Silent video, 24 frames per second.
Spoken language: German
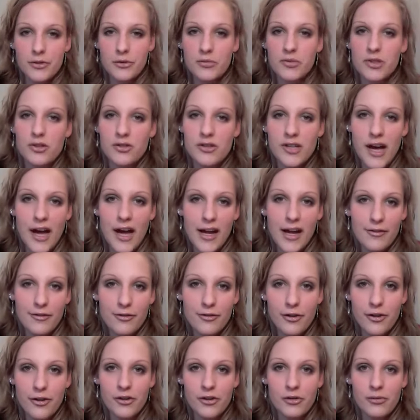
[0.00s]
Ich würde mich
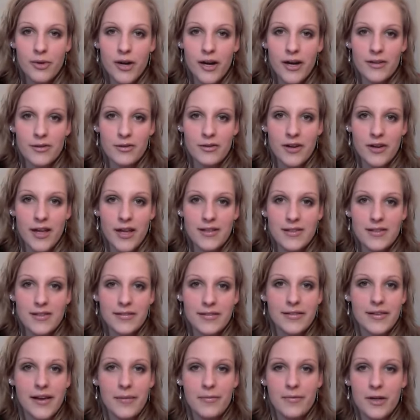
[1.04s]
total freuen über
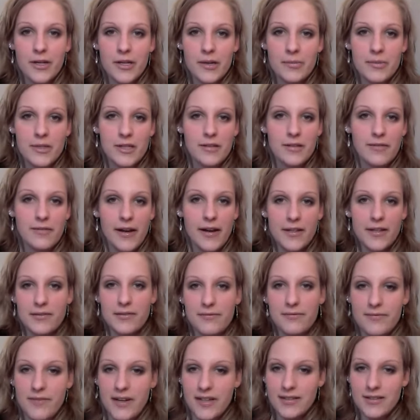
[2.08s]
Resonanzen, einfach damit ich
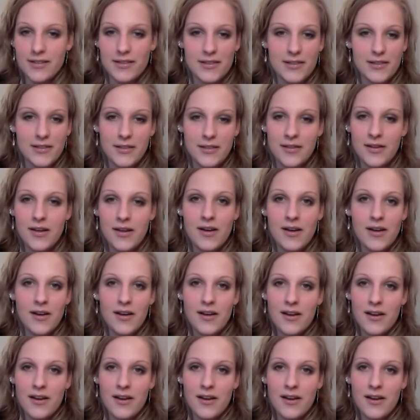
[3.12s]
weiß, was ich,